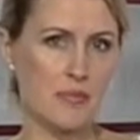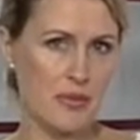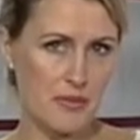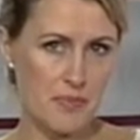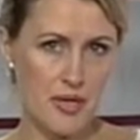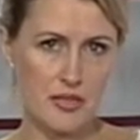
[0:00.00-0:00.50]
и
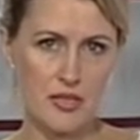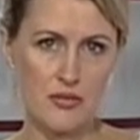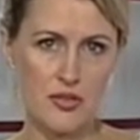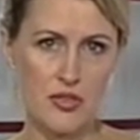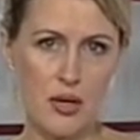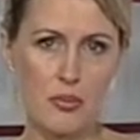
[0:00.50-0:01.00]

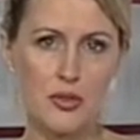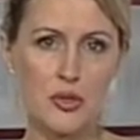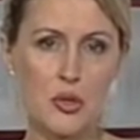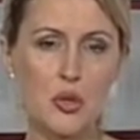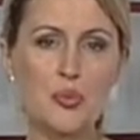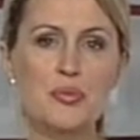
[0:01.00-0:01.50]
препятствовать
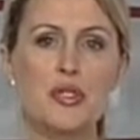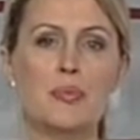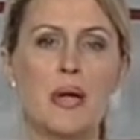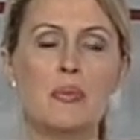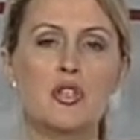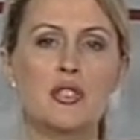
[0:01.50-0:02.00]
работе
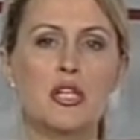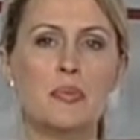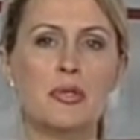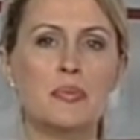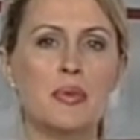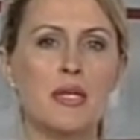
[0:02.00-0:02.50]
крупных
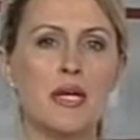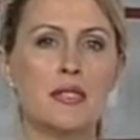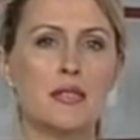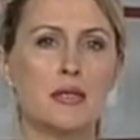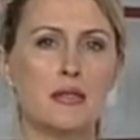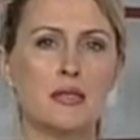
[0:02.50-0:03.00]
промышленных
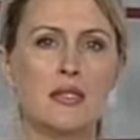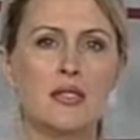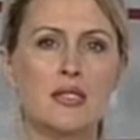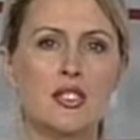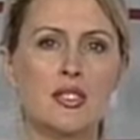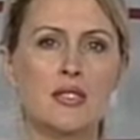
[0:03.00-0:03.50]
предприятий ради
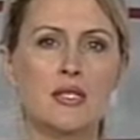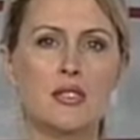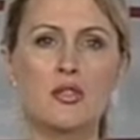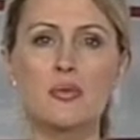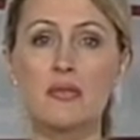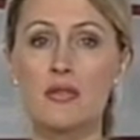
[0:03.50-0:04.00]

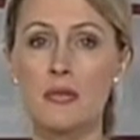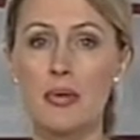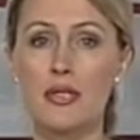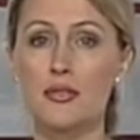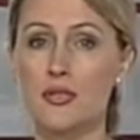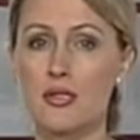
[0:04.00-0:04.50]
достижения
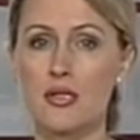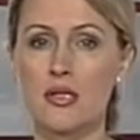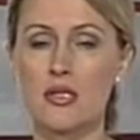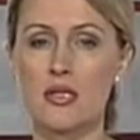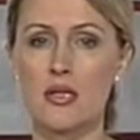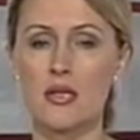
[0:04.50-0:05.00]
собственных
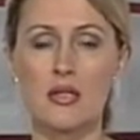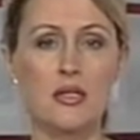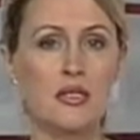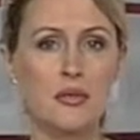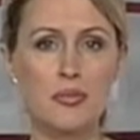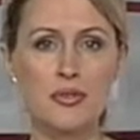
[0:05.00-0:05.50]
политических целей
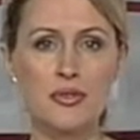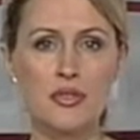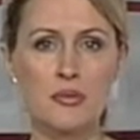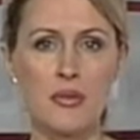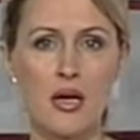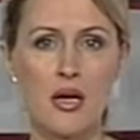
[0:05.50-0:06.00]

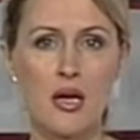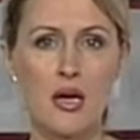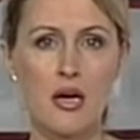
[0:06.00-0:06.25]
недопустимо.